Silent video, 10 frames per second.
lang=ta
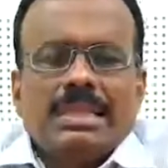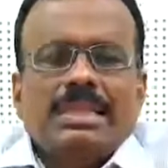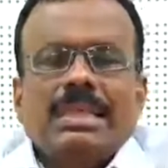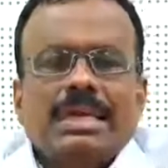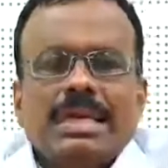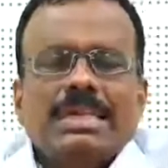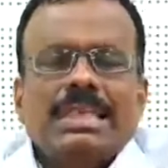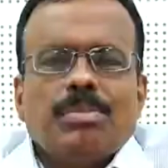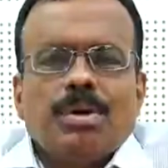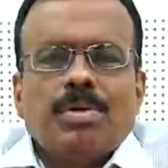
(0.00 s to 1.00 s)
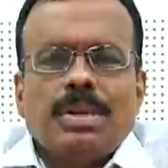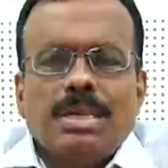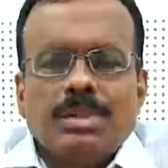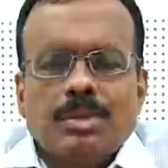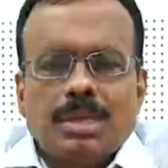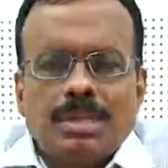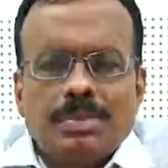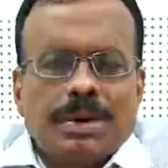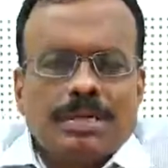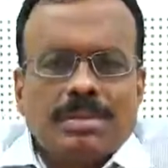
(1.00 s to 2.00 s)
இந்த இணையதள முகவரியை தொடர்ந்து
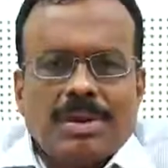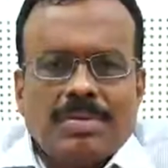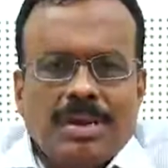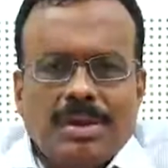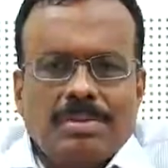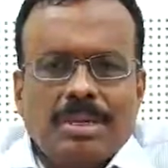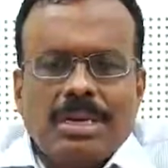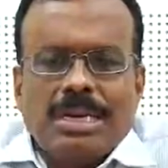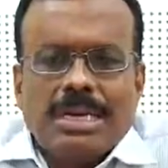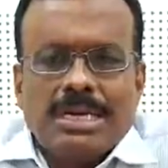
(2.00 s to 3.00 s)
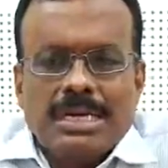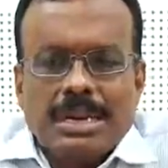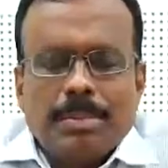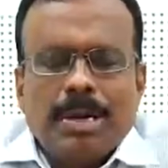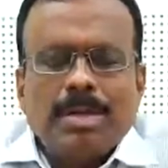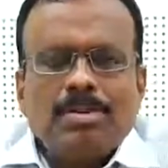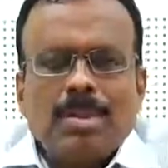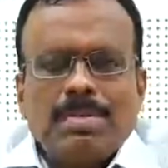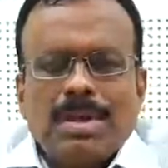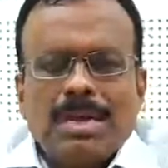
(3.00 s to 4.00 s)
பார்த்து வர வேண்டும் இது மாணவ
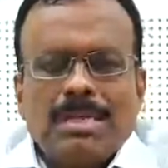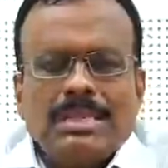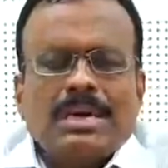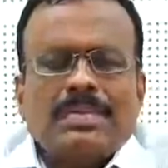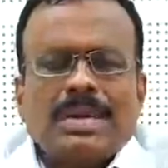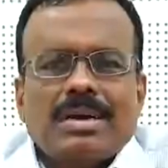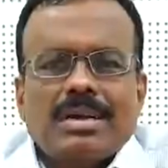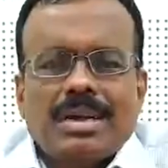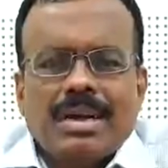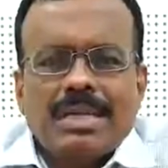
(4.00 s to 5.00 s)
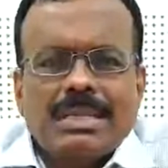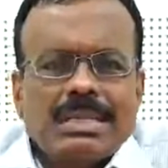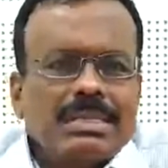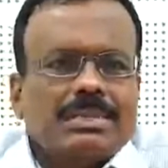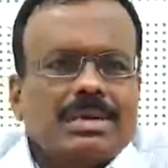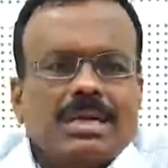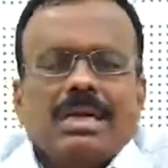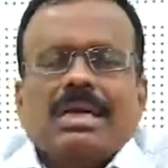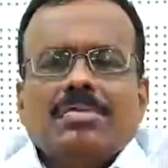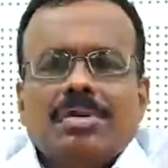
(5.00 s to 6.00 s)
மாணவியர்களுக்கு தேவையான அனைத்து
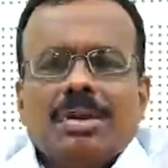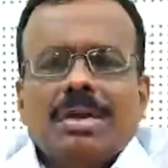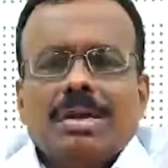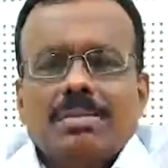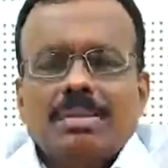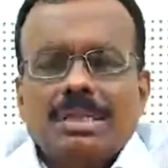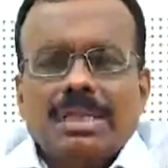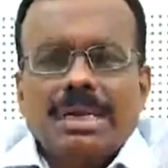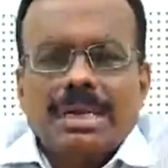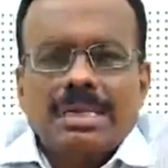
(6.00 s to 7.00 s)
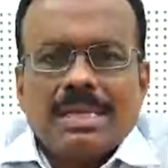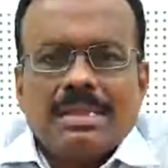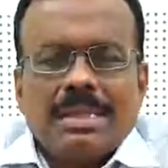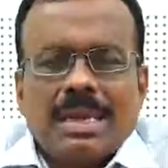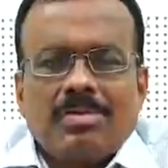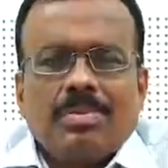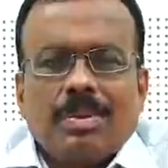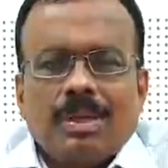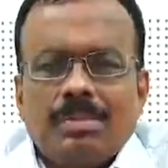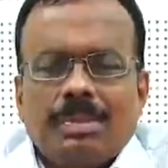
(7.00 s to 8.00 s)
விவரங்களும் இந்த இணையதளத்தில்
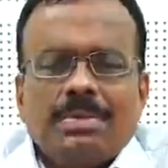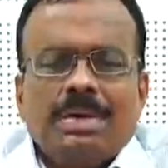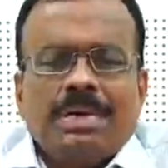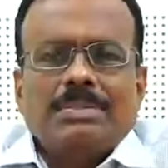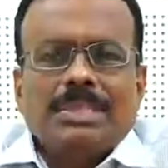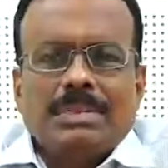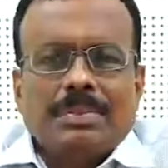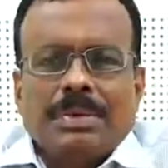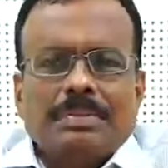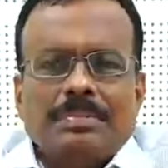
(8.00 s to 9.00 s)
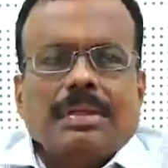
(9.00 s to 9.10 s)
அவ்வப்பொழுது பதிவேற்றம் செய்யப்படும்